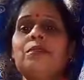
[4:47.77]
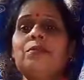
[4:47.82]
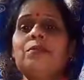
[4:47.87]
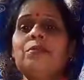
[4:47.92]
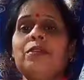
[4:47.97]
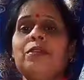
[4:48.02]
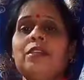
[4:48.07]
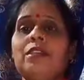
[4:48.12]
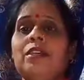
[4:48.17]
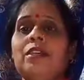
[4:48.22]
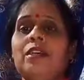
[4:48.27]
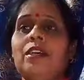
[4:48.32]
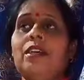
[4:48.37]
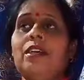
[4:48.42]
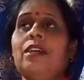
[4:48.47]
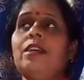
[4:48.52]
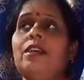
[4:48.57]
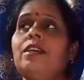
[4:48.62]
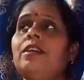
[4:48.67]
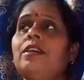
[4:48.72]
में
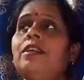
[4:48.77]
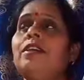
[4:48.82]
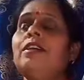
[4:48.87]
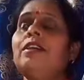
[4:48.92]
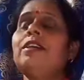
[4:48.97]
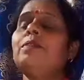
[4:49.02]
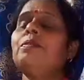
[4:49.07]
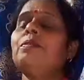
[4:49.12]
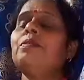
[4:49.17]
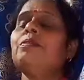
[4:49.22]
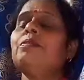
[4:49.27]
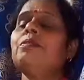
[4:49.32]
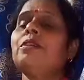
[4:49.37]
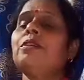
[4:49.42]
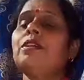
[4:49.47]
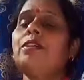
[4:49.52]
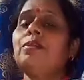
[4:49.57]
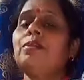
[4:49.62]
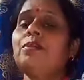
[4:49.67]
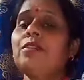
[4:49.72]
आग लग गई फिर उसके
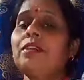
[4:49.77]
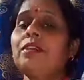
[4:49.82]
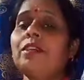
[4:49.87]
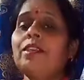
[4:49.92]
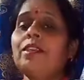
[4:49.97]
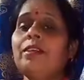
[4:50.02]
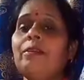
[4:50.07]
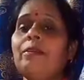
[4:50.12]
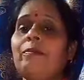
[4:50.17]
लिए उठ गए